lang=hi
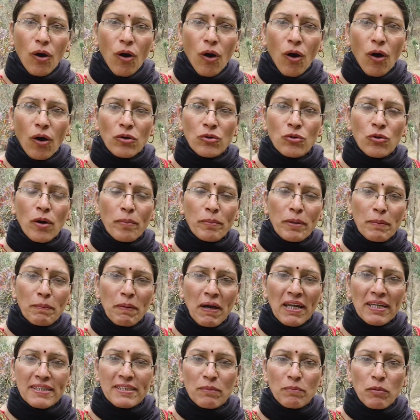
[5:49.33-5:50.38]
और जो हमने
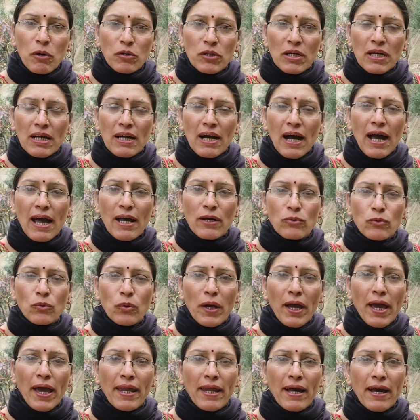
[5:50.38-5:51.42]
पहले से पौधे लगाए
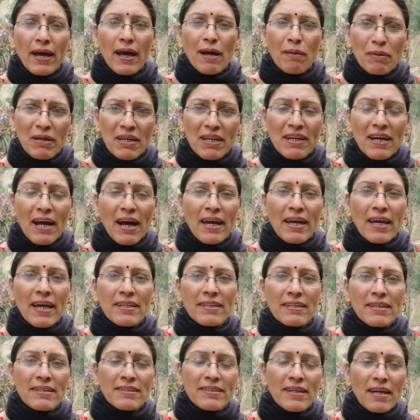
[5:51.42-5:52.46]
हुए हैं ना अभी लगाए हैं
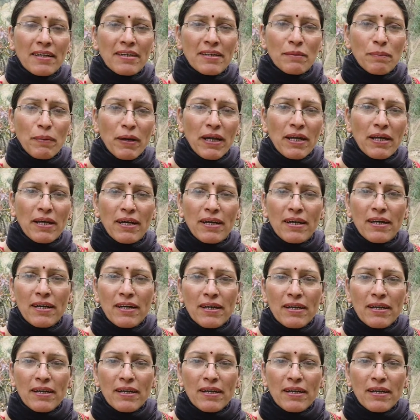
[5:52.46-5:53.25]
तीन चार दिन पहले